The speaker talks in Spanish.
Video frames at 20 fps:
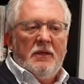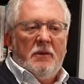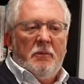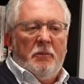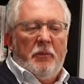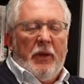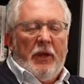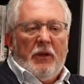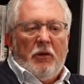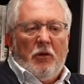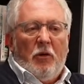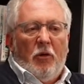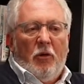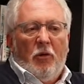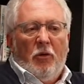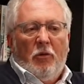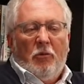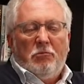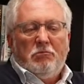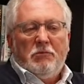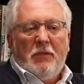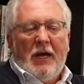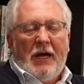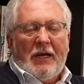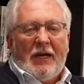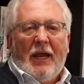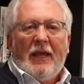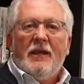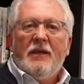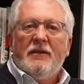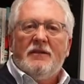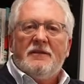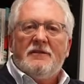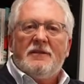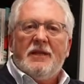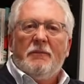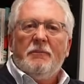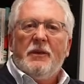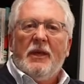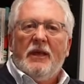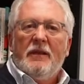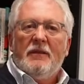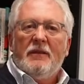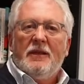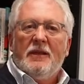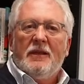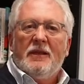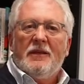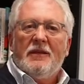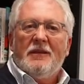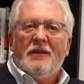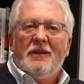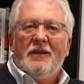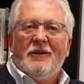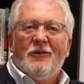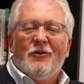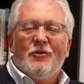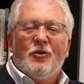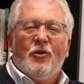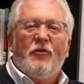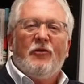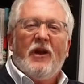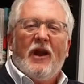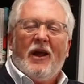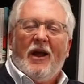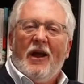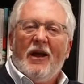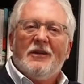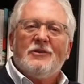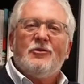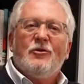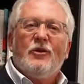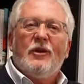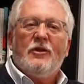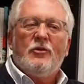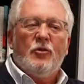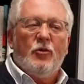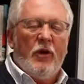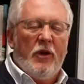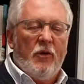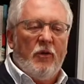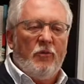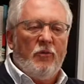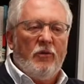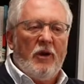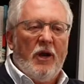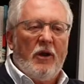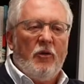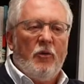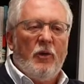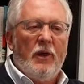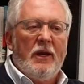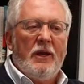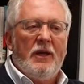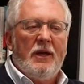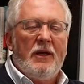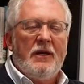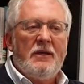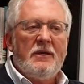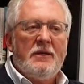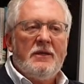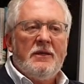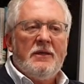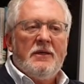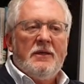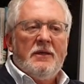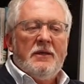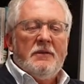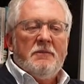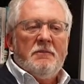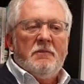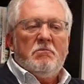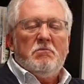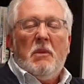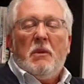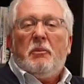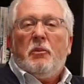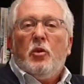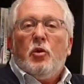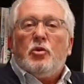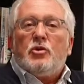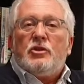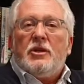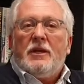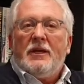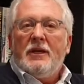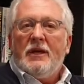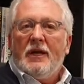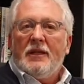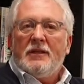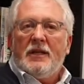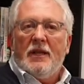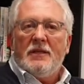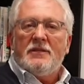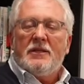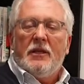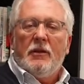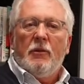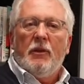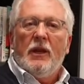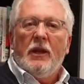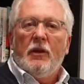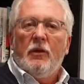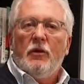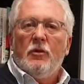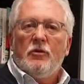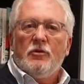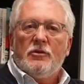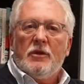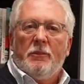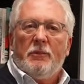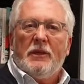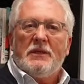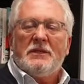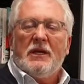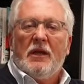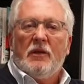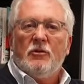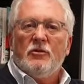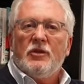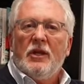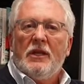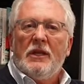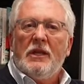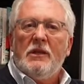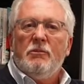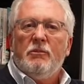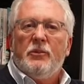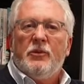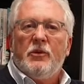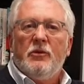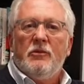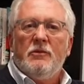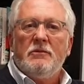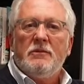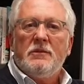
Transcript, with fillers: Pero a raíz también de otro fracaso que tuve con una novela, me puse a transcribirlos, a pasarlos en limpio,